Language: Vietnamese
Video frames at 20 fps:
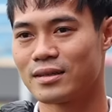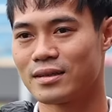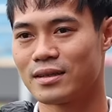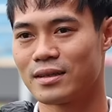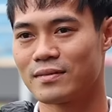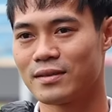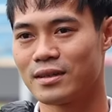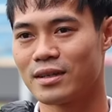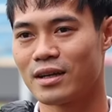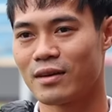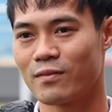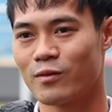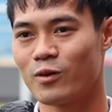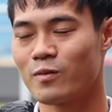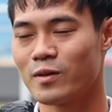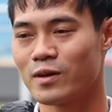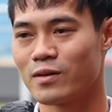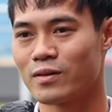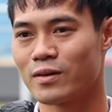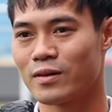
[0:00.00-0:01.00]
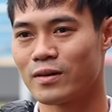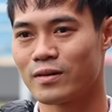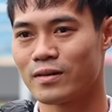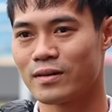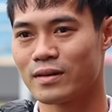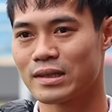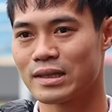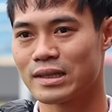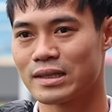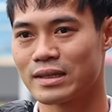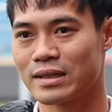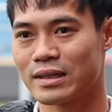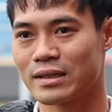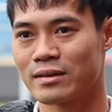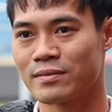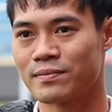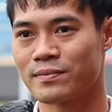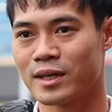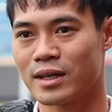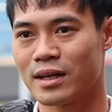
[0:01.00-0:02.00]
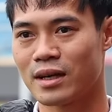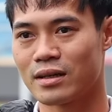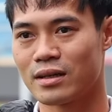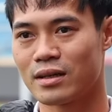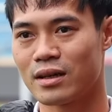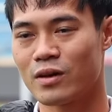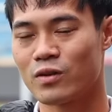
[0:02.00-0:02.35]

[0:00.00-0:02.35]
Em rất là hạnh phúc điều đó. Ngay cả những